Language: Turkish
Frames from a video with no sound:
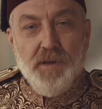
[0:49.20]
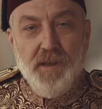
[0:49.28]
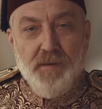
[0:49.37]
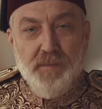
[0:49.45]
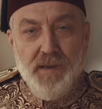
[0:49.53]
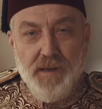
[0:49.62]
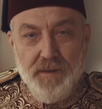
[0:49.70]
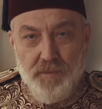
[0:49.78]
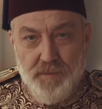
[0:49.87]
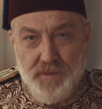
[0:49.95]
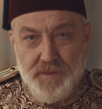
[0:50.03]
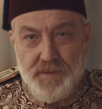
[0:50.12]
kadar belanın
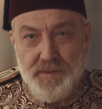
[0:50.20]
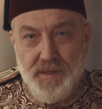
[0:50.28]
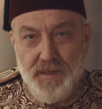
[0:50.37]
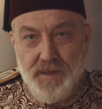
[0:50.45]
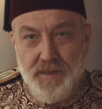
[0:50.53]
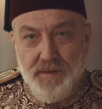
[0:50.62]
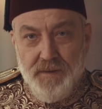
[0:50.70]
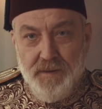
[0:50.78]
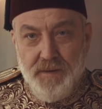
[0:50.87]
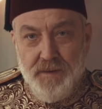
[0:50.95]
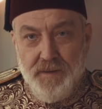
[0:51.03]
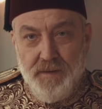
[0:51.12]
ortasındayken
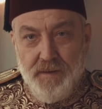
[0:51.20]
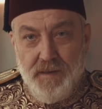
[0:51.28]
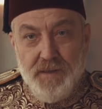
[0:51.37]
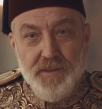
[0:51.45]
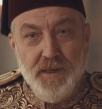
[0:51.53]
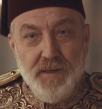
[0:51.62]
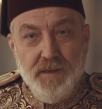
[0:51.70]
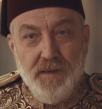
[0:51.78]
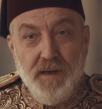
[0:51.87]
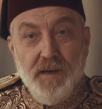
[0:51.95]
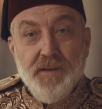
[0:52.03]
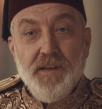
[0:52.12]
ancak
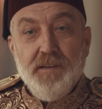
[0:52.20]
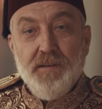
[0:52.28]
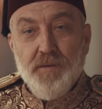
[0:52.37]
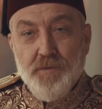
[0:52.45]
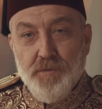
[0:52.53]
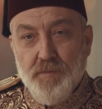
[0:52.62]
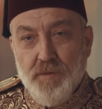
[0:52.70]
ahirette huzur